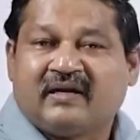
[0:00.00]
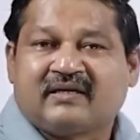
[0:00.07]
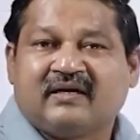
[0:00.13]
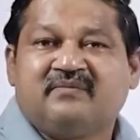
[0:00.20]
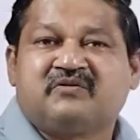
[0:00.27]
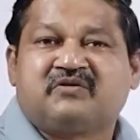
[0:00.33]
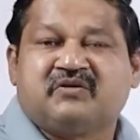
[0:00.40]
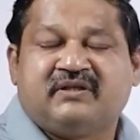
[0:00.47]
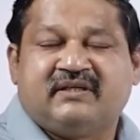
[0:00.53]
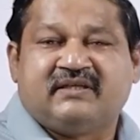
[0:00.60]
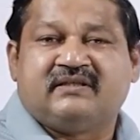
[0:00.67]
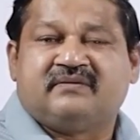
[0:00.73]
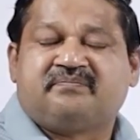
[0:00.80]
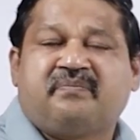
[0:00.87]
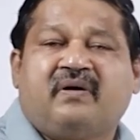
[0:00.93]
వెల్కమ్ టు ది
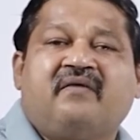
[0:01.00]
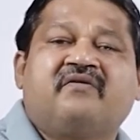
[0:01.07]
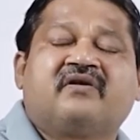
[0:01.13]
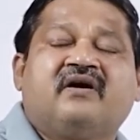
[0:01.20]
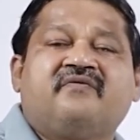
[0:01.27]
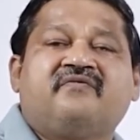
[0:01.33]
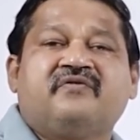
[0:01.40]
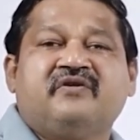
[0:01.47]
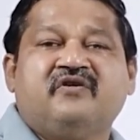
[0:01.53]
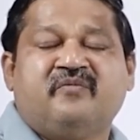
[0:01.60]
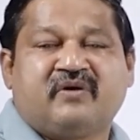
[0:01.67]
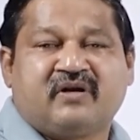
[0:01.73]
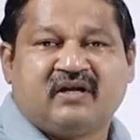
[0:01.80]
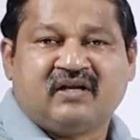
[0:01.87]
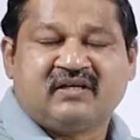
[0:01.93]
పవర్ ఆఫ్
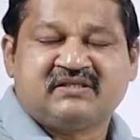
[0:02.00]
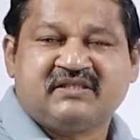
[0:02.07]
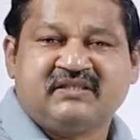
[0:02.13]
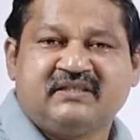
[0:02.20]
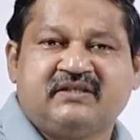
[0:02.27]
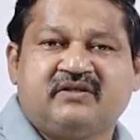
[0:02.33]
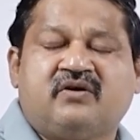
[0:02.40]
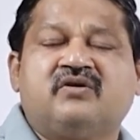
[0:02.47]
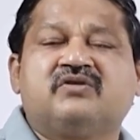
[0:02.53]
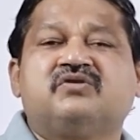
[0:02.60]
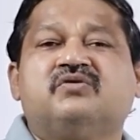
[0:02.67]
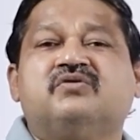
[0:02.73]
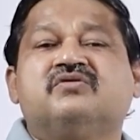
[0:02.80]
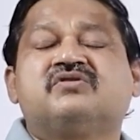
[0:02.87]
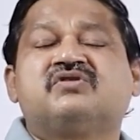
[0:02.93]
న్యూమరాలజీ
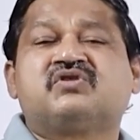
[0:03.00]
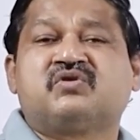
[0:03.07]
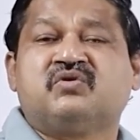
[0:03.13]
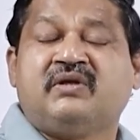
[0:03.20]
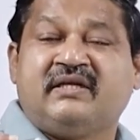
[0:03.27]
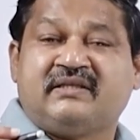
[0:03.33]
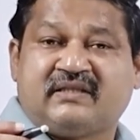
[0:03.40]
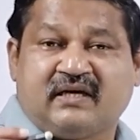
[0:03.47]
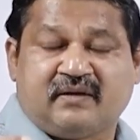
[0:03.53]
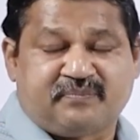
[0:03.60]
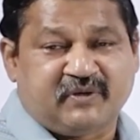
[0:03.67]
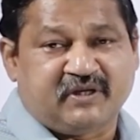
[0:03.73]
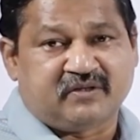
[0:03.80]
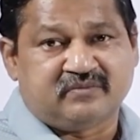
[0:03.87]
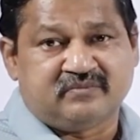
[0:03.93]
ఈరోజు సునీత
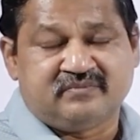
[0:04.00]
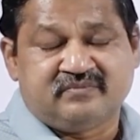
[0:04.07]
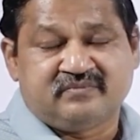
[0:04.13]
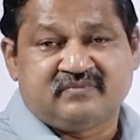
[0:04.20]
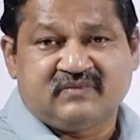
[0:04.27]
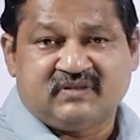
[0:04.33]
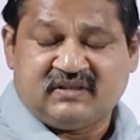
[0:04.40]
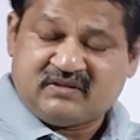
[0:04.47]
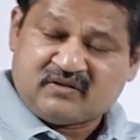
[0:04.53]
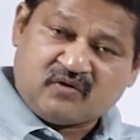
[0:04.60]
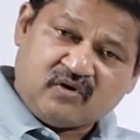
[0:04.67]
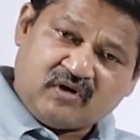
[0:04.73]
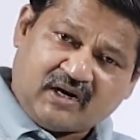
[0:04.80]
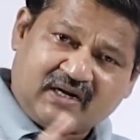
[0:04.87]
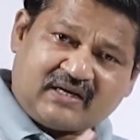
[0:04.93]
పేరు
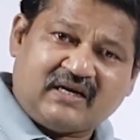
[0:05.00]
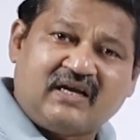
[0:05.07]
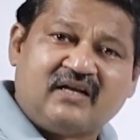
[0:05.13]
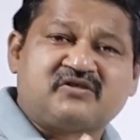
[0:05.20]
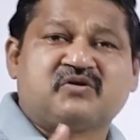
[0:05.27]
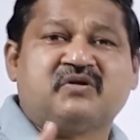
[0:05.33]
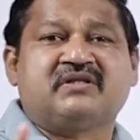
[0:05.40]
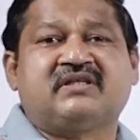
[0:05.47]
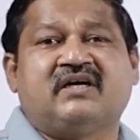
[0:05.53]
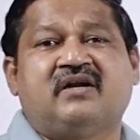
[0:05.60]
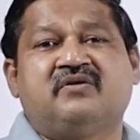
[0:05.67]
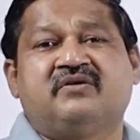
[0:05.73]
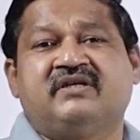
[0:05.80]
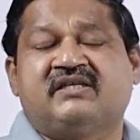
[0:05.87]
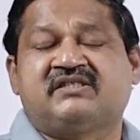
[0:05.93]
రెండు రకాల
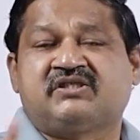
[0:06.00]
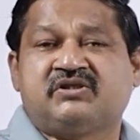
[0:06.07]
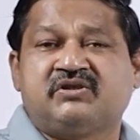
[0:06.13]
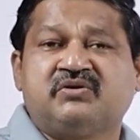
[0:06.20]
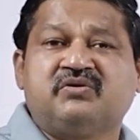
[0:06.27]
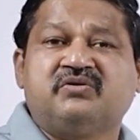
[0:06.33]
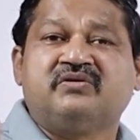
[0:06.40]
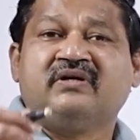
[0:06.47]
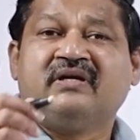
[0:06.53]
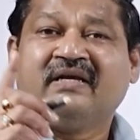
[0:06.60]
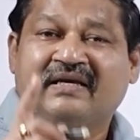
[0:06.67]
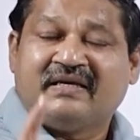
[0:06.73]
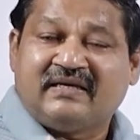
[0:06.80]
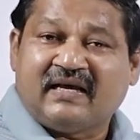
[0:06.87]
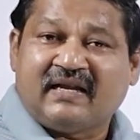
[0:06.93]
సునీతాలు ఎస్యు
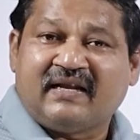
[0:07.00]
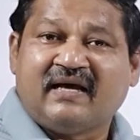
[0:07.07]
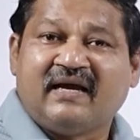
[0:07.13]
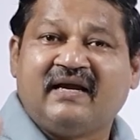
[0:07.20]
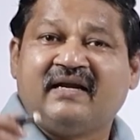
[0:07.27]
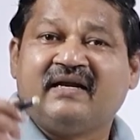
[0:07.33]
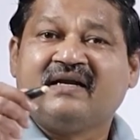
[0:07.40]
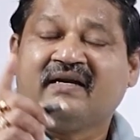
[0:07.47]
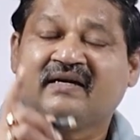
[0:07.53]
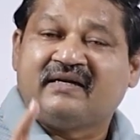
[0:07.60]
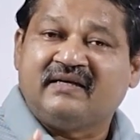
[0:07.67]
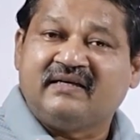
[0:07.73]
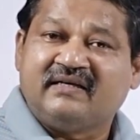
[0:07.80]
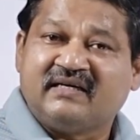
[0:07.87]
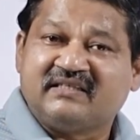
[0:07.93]
ఎన్ఐ
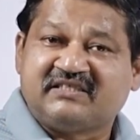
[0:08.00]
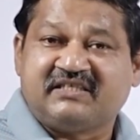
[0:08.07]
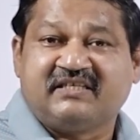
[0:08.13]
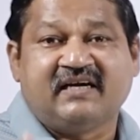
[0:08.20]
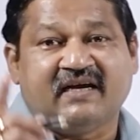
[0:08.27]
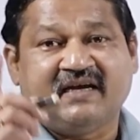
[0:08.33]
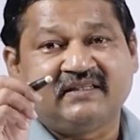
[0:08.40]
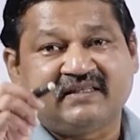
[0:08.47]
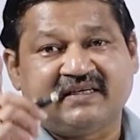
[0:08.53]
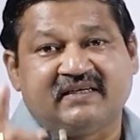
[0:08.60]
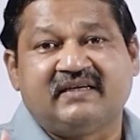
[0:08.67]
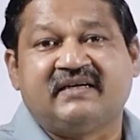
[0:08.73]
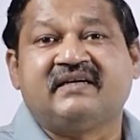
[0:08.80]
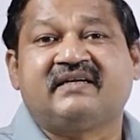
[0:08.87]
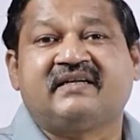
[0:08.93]
టీహెచ్ఏ అయితే
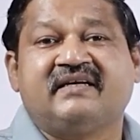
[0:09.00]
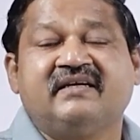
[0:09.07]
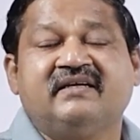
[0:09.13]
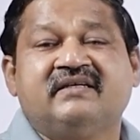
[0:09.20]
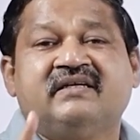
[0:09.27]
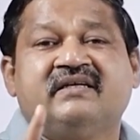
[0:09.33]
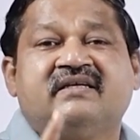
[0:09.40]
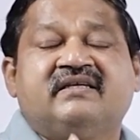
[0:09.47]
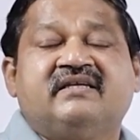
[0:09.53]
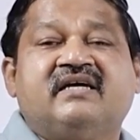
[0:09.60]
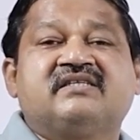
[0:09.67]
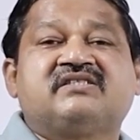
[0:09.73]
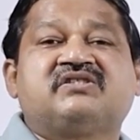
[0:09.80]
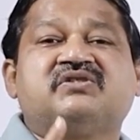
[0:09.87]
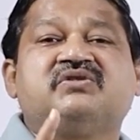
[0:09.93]
ఏంటి
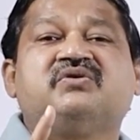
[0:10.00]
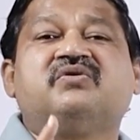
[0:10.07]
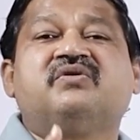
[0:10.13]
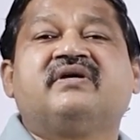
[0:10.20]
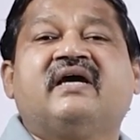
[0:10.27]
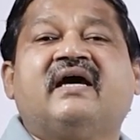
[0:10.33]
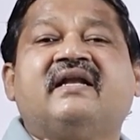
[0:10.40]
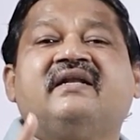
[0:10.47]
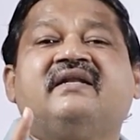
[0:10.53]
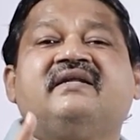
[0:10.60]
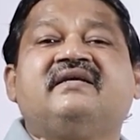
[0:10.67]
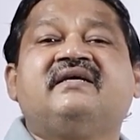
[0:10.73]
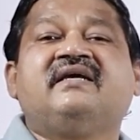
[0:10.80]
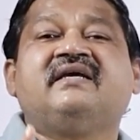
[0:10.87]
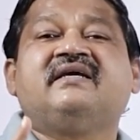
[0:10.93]

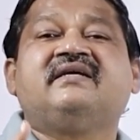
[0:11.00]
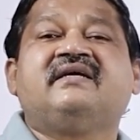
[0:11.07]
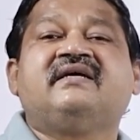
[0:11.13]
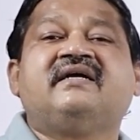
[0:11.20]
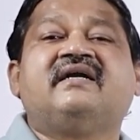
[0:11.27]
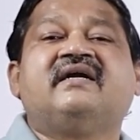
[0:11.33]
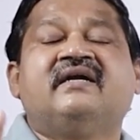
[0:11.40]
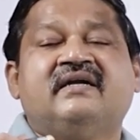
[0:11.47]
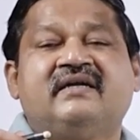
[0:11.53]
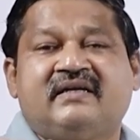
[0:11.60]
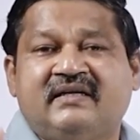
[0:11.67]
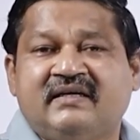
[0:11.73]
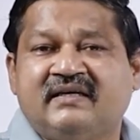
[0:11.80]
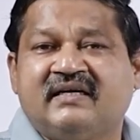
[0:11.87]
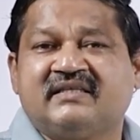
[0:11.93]
ఎస్యుఎన్ఈఈ
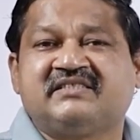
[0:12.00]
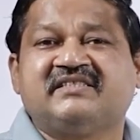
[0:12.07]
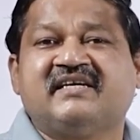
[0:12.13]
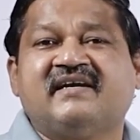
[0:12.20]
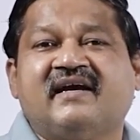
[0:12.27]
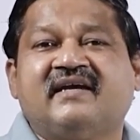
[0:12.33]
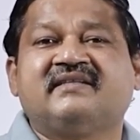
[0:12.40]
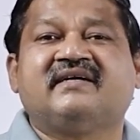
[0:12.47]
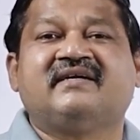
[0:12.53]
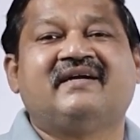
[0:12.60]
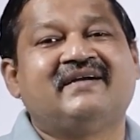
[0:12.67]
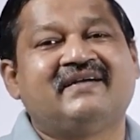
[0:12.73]
టీహెచ్ఏ అయితే